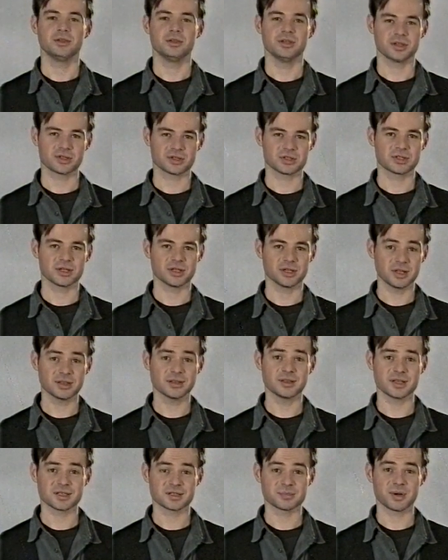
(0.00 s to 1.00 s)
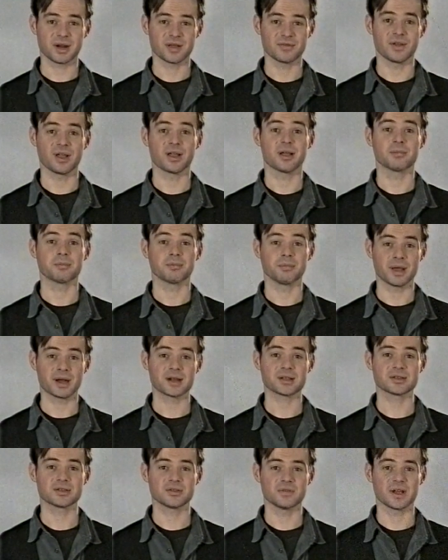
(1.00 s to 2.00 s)
I jeszcze jedna sprawa
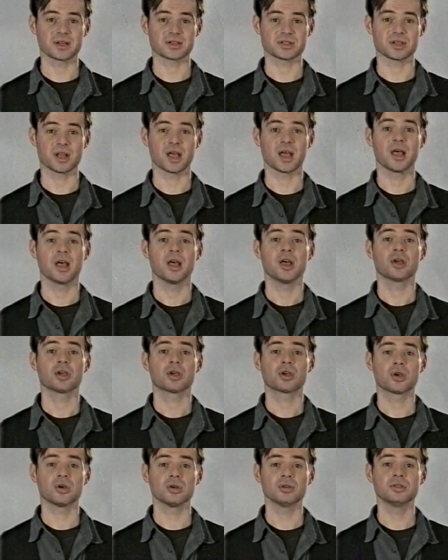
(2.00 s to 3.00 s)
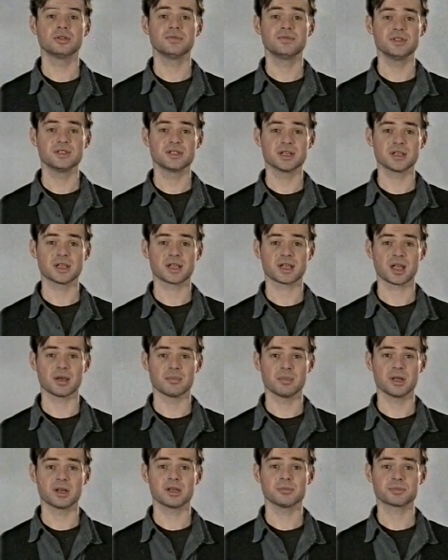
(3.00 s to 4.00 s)
bardzo ważna, kąt widzenia
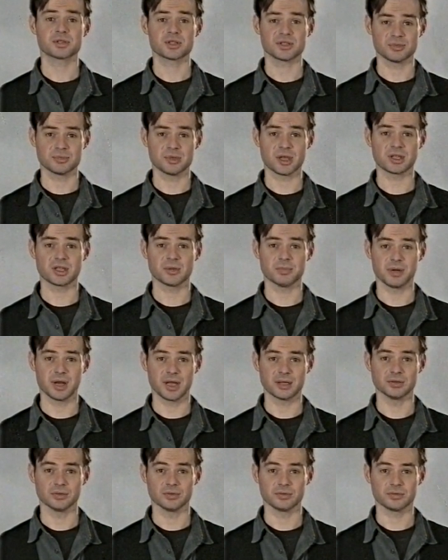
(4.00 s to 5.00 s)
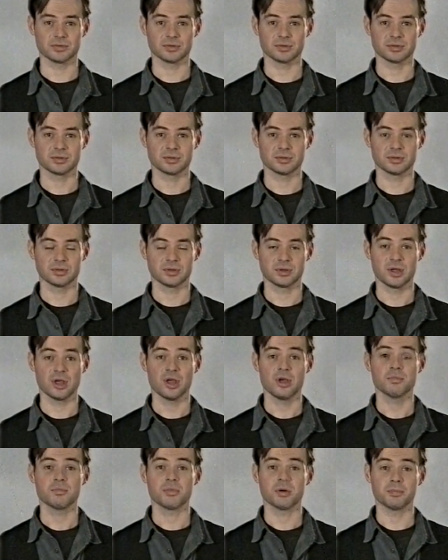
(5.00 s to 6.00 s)
kamery przy zmianie planów.
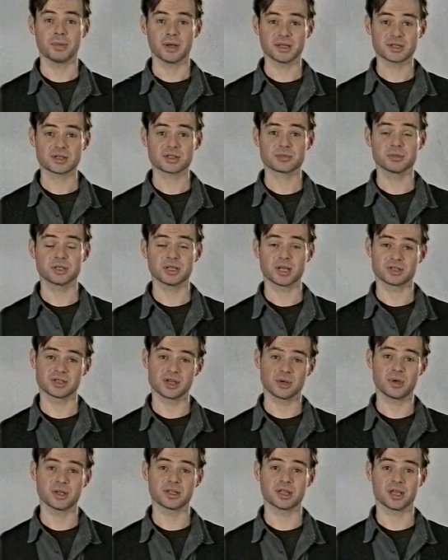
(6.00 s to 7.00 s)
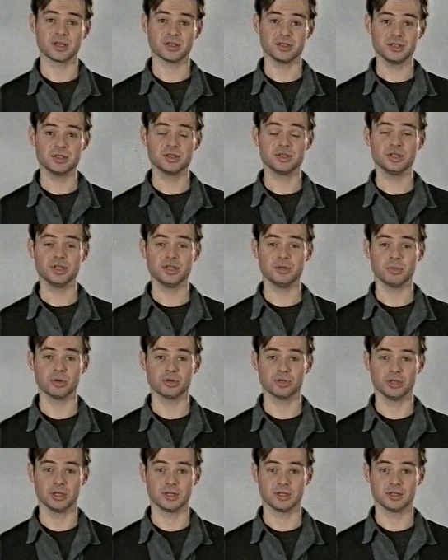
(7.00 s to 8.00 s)
Popatrzmy na działania Isi i
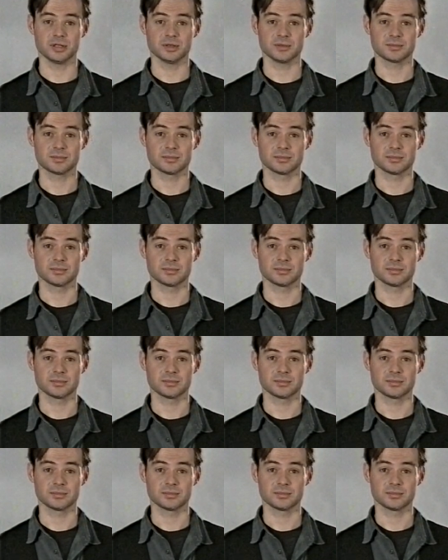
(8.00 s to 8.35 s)
Moniki.